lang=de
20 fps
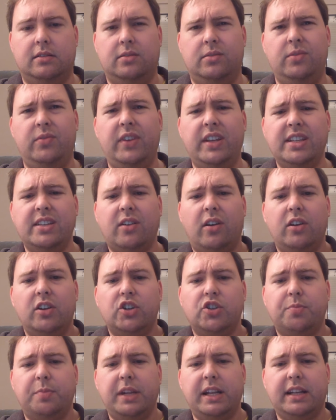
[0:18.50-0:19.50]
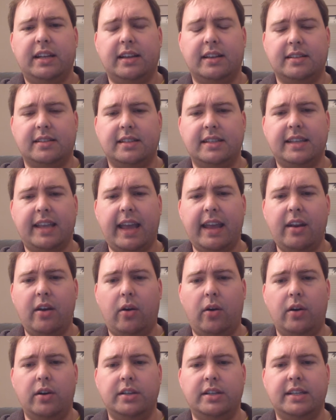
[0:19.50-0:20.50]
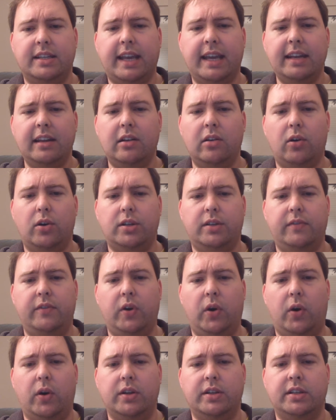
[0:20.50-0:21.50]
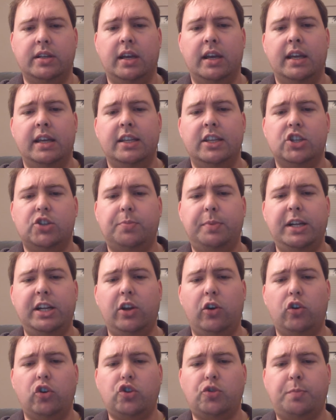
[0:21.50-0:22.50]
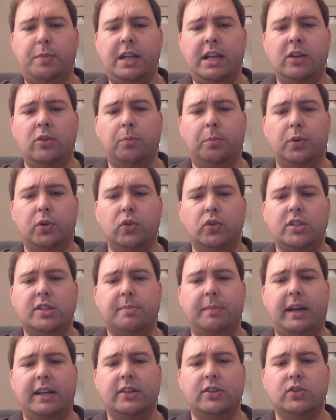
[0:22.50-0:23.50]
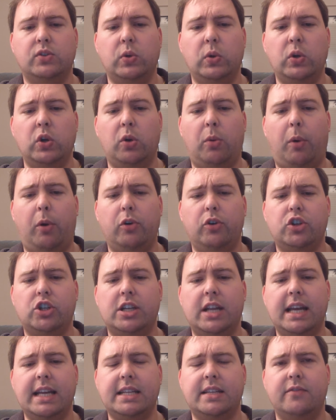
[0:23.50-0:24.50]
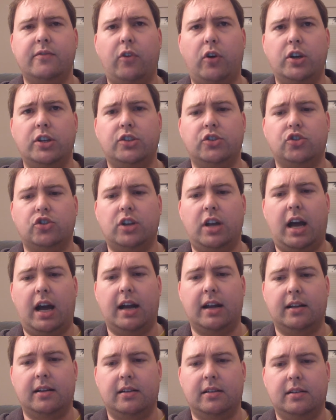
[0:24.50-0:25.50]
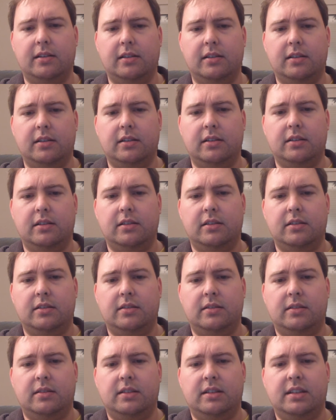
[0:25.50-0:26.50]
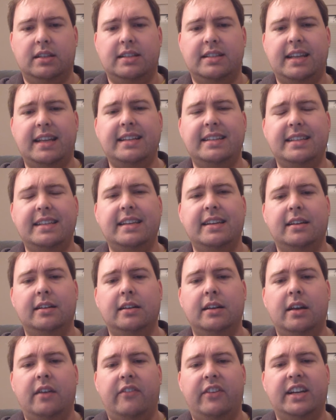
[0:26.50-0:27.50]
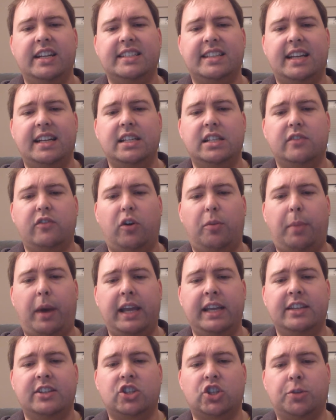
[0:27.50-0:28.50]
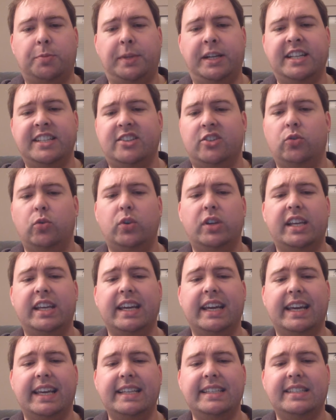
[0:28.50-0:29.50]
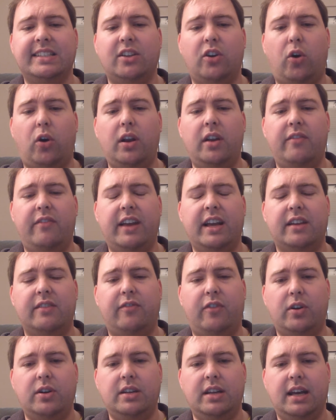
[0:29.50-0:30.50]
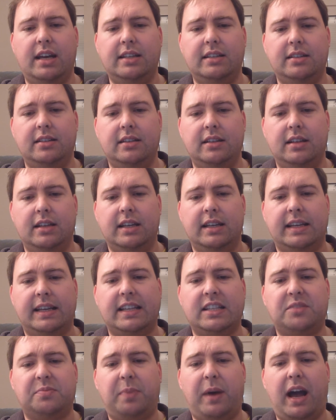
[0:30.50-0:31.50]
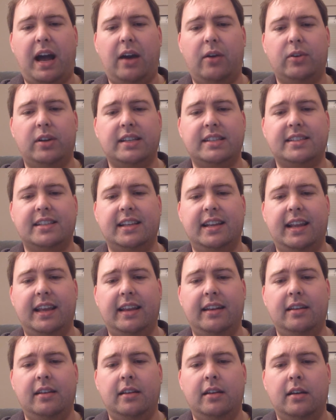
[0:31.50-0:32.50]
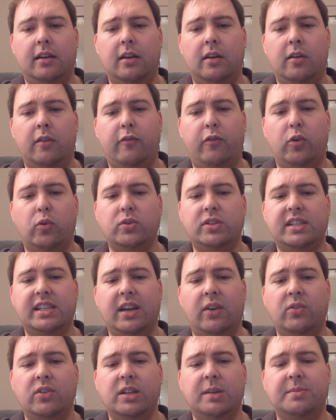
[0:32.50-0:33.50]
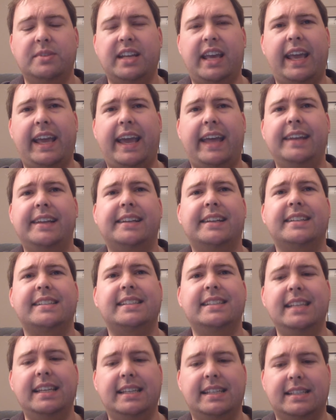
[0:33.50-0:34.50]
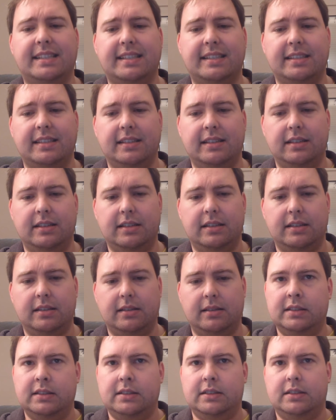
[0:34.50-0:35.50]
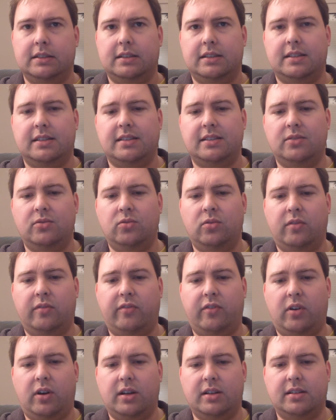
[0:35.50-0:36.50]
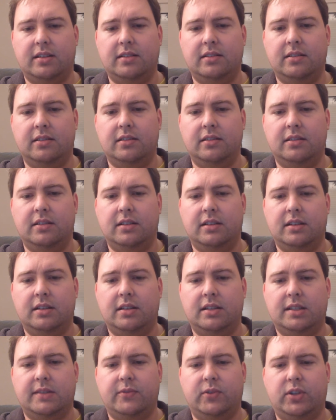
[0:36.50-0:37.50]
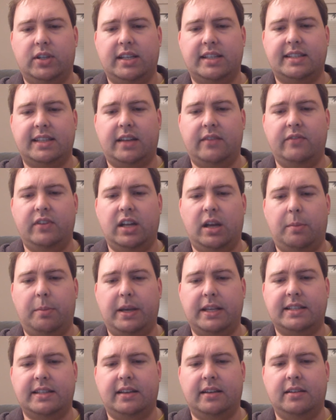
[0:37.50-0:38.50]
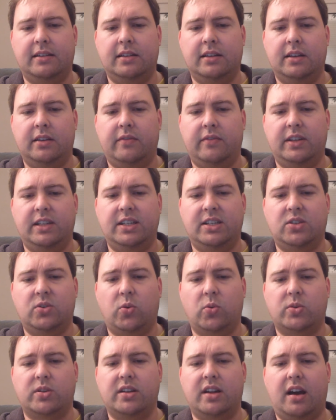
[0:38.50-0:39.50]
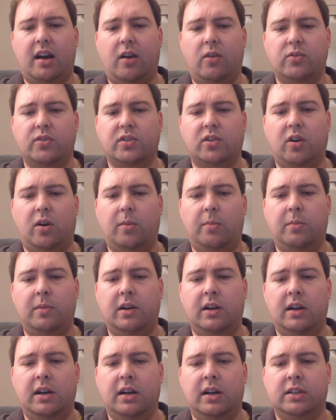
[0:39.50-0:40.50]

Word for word: Und welche Rolle spielt das? Ich kenne euch, ich kenne Leute wie euch. Ihr spielt eure Spiele und benutzt meine Söhne, um eure Schlachten für euch zu schlagen. Denkt ihr, wenn das alles vorbei ist, spielt es auch nur die geringste Rolle, wer gewonnen hat? Gaspar oder Selene? Für uns hier unten im Dreck ändert das nichts. Das sind nur Worte. Es wird erst dann wieder besser, wenn die Toten nach Hause kommen.